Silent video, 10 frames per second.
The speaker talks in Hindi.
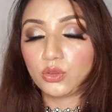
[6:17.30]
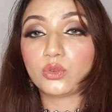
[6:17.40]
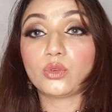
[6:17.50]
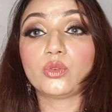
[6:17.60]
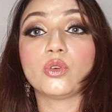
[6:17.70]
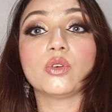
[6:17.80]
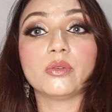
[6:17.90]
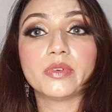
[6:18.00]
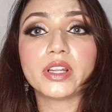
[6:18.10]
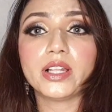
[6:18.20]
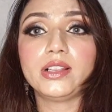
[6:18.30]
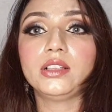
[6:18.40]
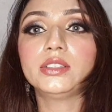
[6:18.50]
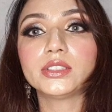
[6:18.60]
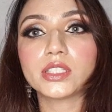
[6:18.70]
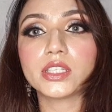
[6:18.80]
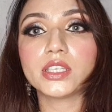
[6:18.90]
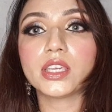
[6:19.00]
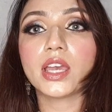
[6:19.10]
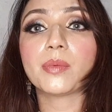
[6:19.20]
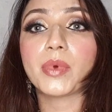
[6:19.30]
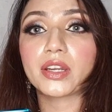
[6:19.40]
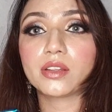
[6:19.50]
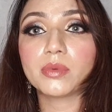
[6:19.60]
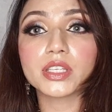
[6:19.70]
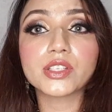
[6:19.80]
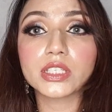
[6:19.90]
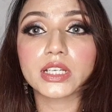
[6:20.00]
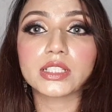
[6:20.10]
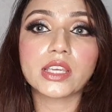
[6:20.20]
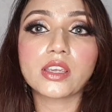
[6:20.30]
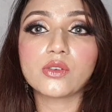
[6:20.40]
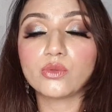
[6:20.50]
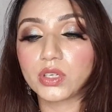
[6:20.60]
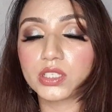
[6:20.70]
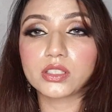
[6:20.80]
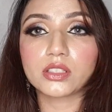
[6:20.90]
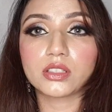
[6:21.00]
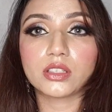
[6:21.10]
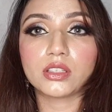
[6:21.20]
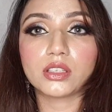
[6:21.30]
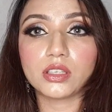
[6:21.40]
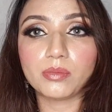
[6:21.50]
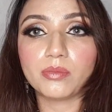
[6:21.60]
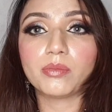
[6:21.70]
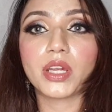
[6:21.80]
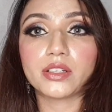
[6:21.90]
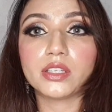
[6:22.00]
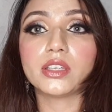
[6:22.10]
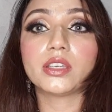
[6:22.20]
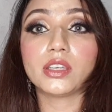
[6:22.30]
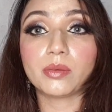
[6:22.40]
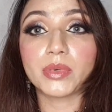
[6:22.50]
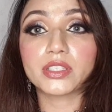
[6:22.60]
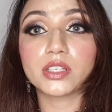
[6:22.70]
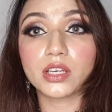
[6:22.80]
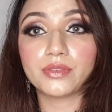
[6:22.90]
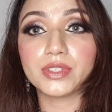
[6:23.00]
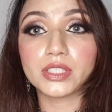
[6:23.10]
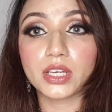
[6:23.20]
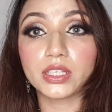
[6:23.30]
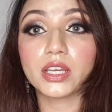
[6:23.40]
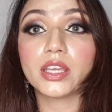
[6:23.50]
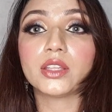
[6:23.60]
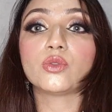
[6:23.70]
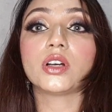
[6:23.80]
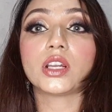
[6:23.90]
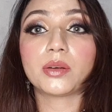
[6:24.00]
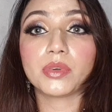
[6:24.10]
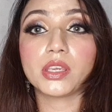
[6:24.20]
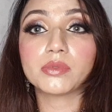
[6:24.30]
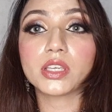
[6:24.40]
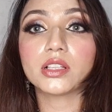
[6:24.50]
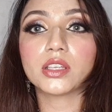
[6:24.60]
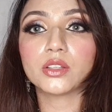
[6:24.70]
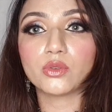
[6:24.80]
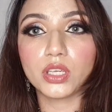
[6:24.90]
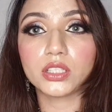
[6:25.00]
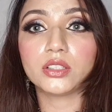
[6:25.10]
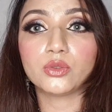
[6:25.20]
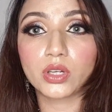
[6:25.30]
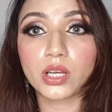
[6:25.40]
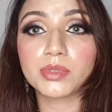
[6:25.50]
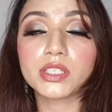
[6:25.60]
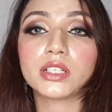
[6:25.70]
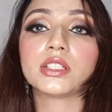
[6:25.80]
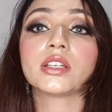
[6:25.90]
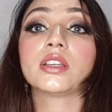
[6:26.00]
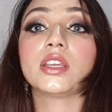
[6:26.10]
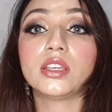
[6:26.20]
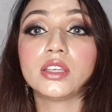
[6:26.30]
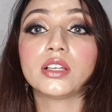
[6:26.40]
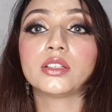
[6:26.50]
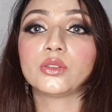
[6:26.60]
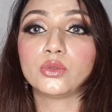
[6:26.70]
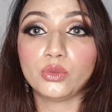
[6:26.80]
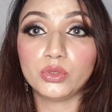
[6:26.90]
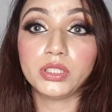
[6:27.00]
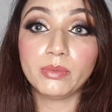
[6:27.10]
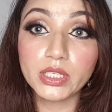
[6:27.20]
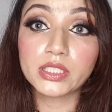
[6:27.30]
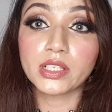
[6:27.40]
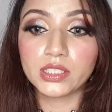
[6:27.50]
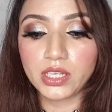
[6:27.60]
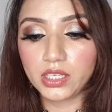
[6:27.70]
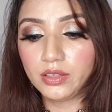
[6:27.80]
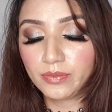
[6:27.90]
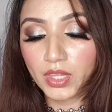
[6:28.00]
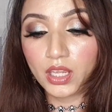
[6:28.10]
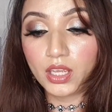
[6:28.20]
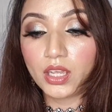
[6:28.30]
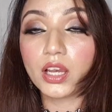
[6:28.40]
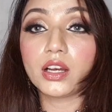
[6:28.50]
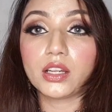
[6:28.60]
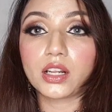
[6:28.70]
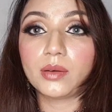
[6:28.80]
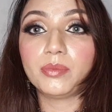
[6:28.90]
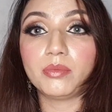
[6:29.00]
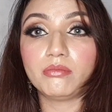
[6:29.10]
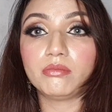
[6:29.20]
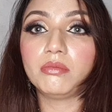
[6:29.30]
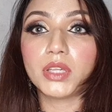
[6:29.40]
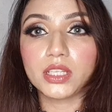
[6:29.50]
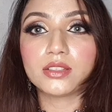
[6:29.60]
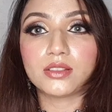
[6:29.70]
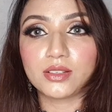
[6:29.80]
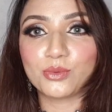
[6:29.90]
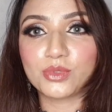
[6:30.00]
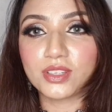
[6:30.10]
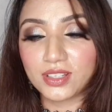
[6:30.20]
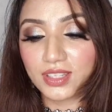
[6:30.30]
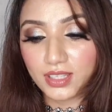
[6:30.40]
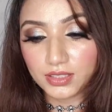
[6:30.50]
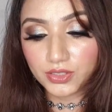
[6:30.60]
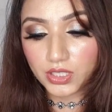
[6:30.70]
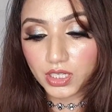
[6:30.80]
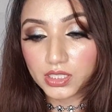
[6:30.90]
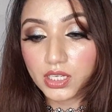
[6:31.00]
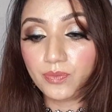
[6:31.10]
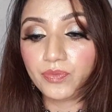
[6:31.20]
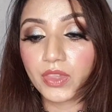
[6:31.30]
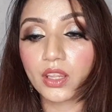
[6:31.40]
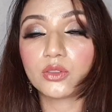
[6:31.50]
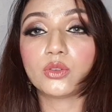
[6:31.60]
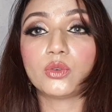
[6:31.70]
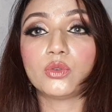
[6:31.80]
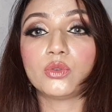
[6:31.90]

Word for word: तो ओवरऑल ठीक है बैटरी भी अच्छी चल जाएगी क्योंकि इस की बैटरी की कैपेसिटी काफ़ी ज़्यादा है तो अगर आप गेम्स खेलते हैं तो एक दिन तो आराम से चल जाएगा नहीं खेलते तो दो दिन भी चल जाएगी अगर आप मेरे जितना यूज़ करते हैं ठीक है जी तो